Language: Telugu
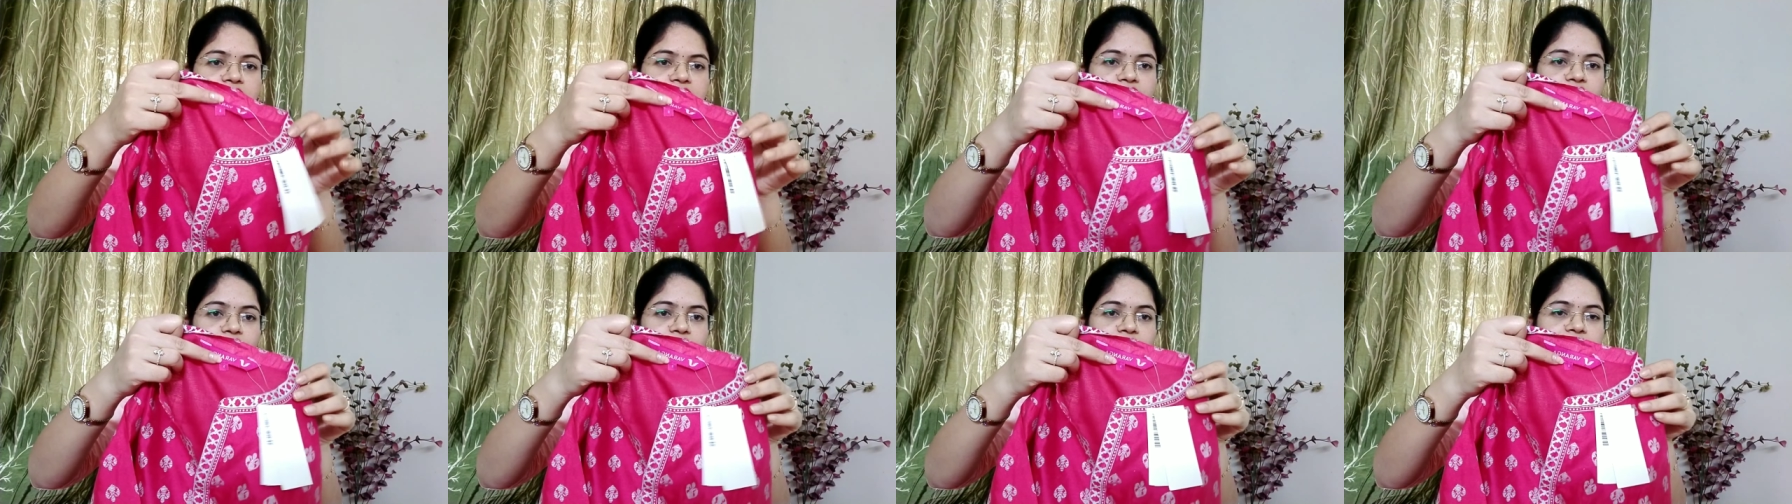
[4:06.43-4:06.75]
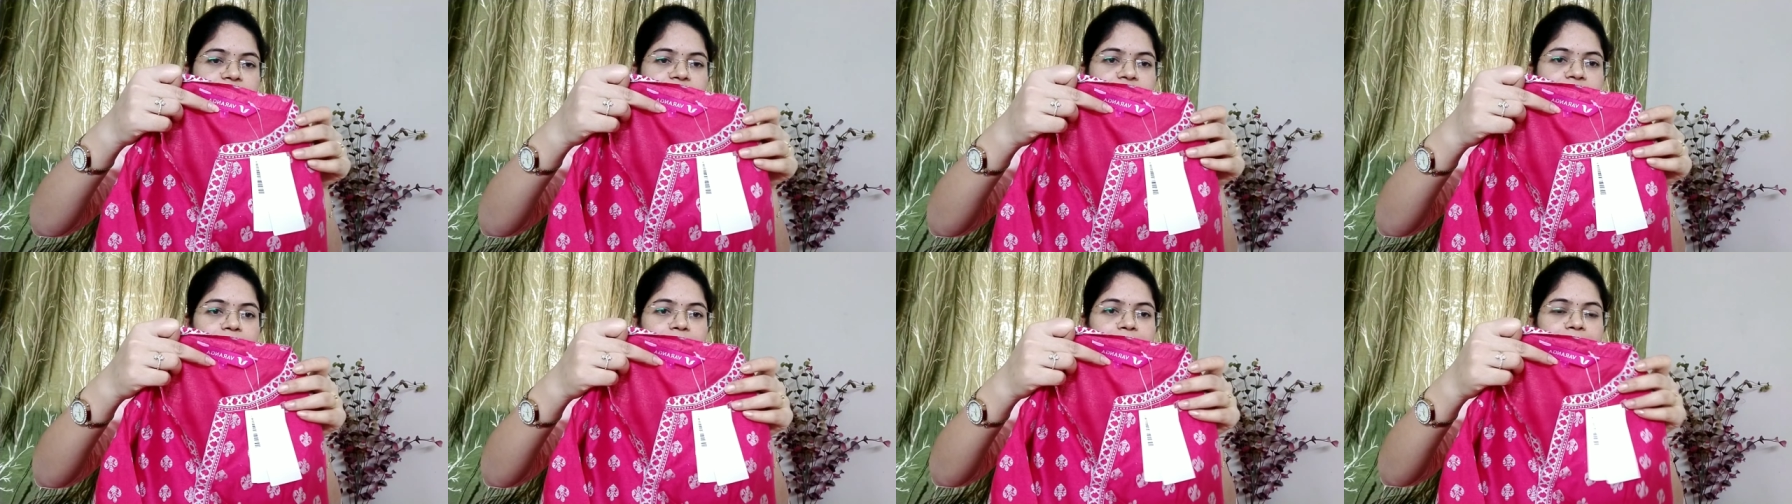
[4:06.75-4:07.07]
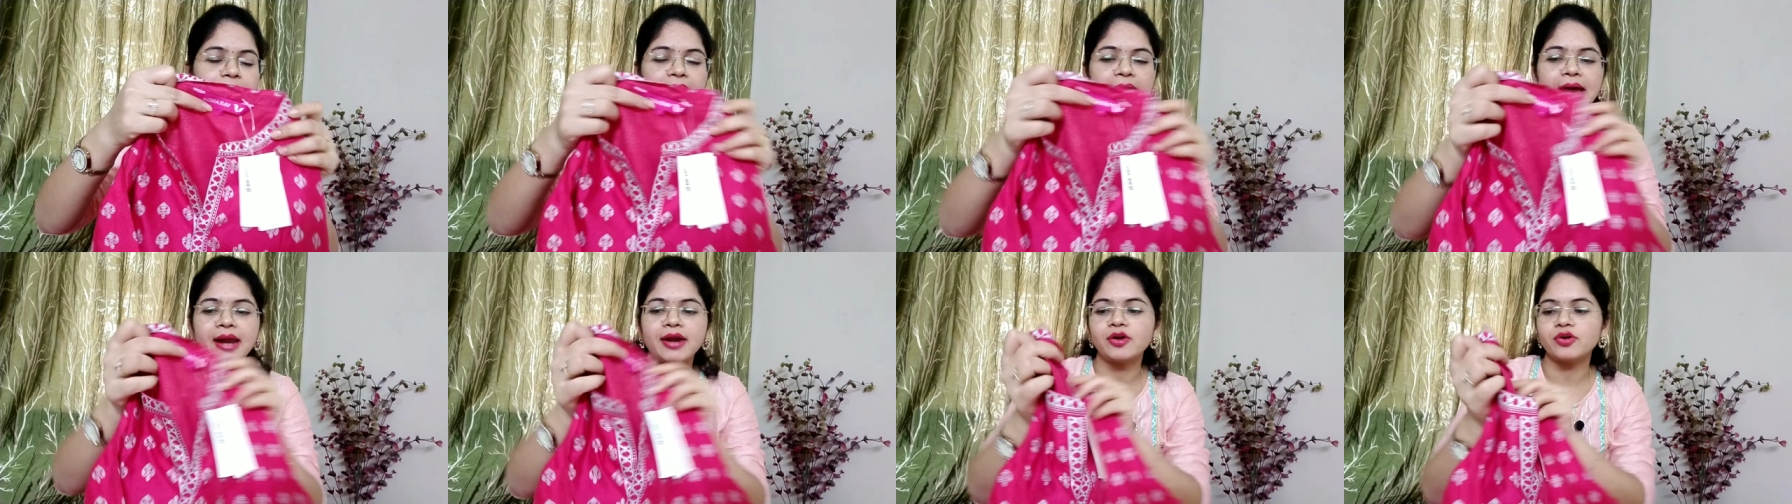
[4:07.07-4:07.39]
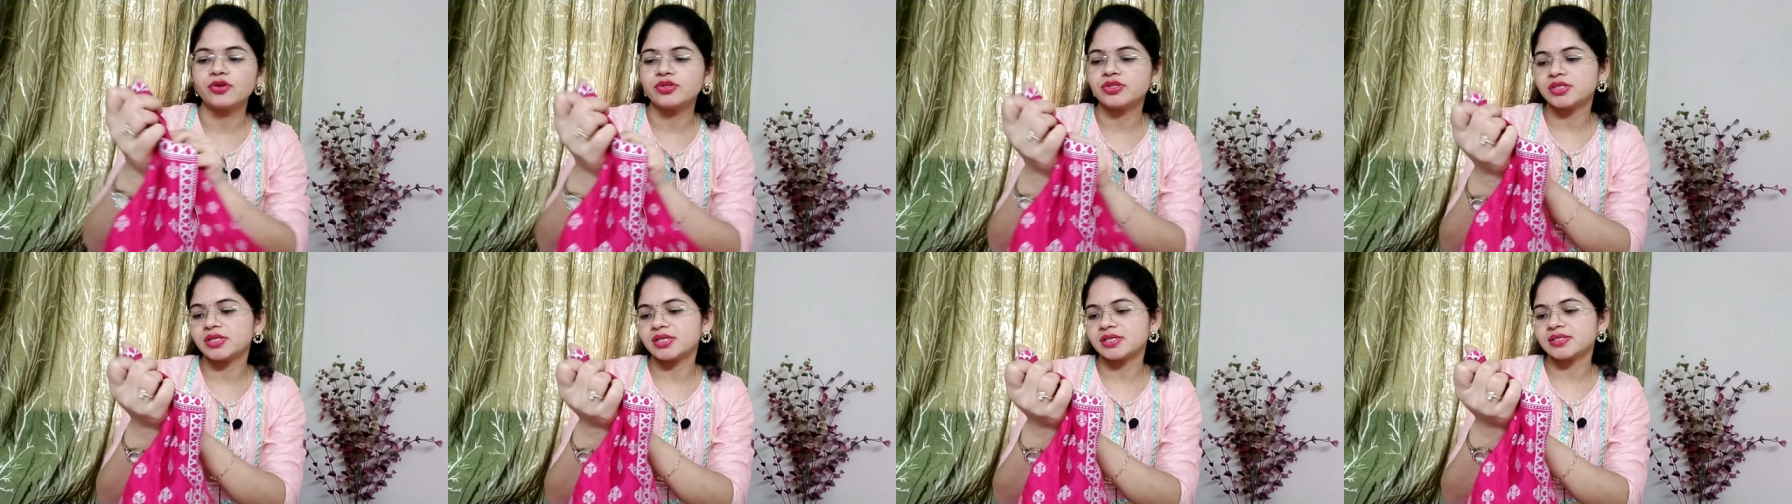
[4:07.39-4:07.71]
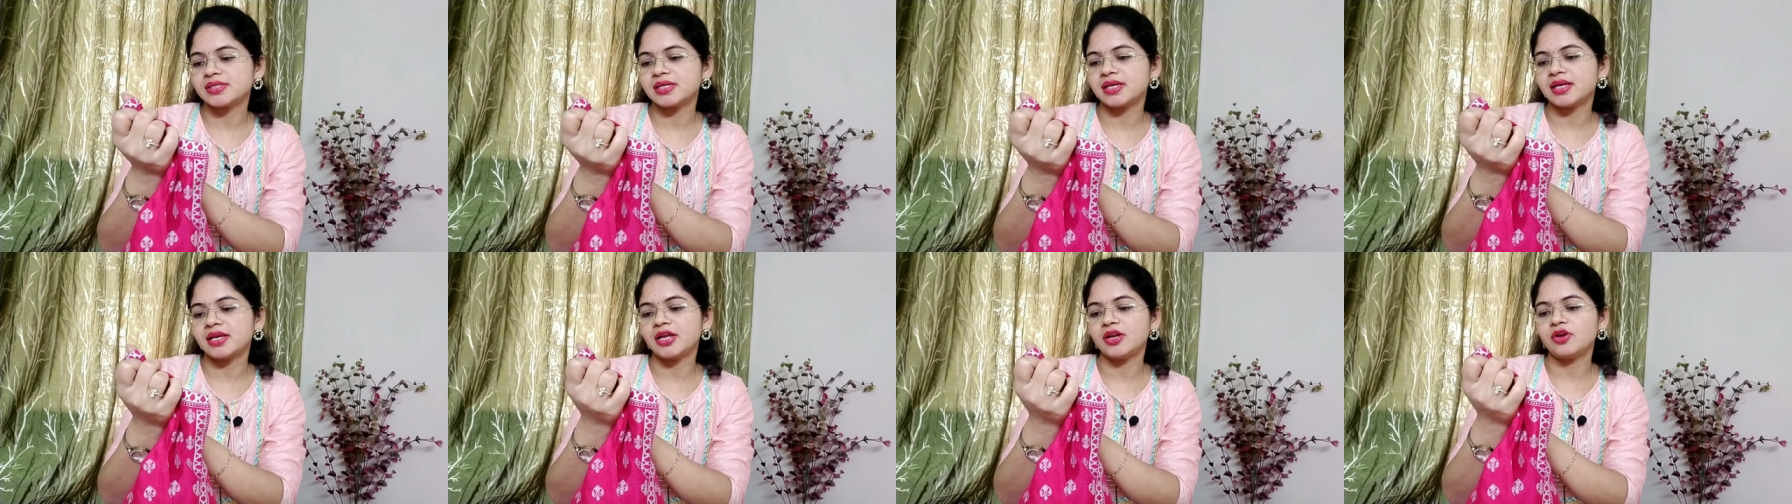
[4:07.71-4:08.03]
సో ఇది బ్రాండ్
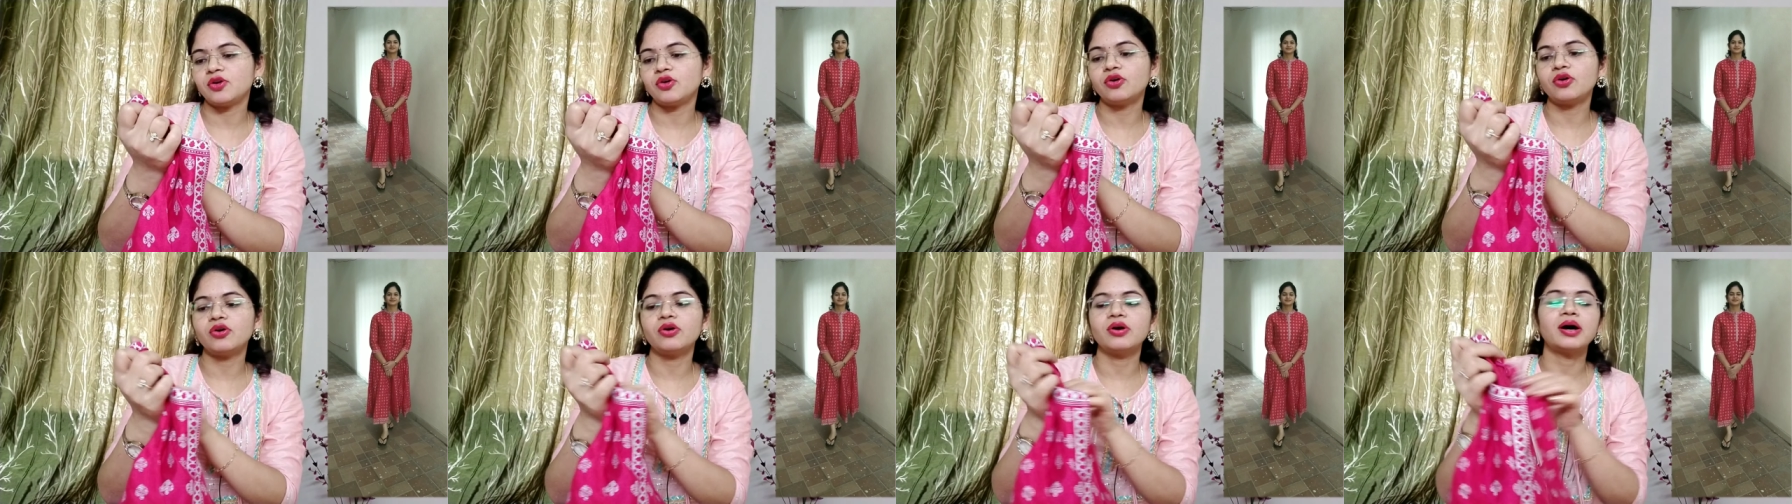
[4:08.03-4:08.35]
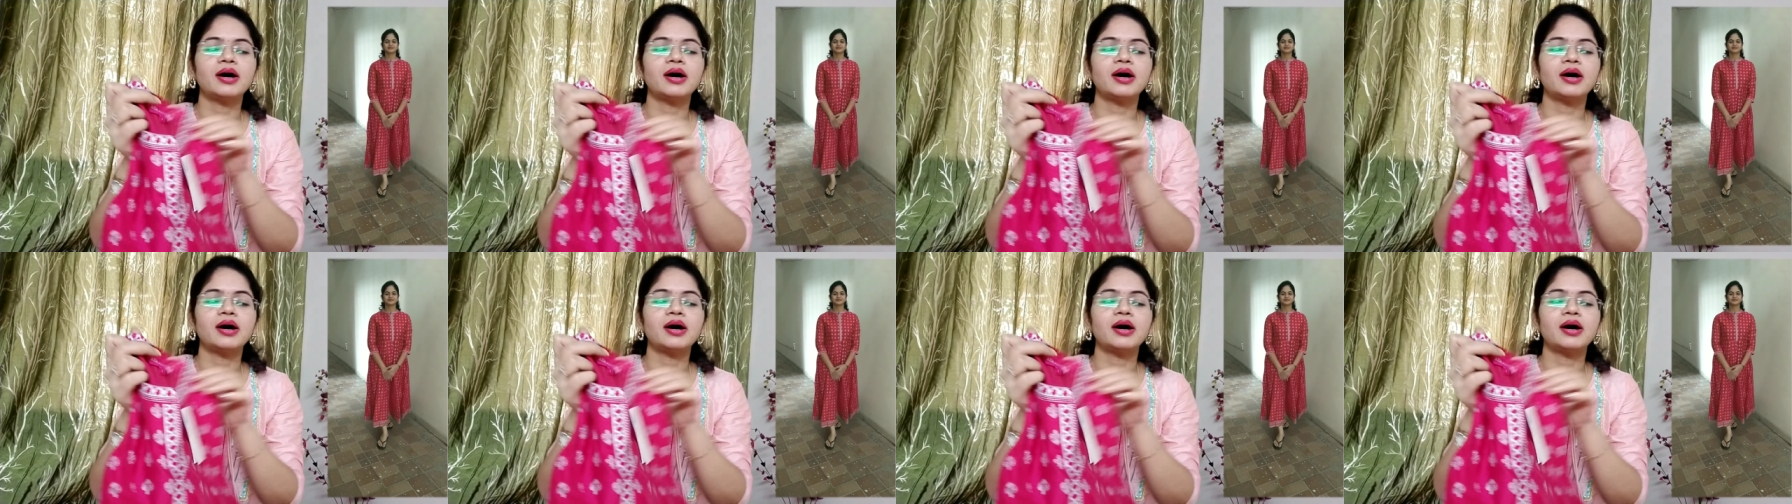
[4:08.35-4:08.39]
వచ్చేసి నేను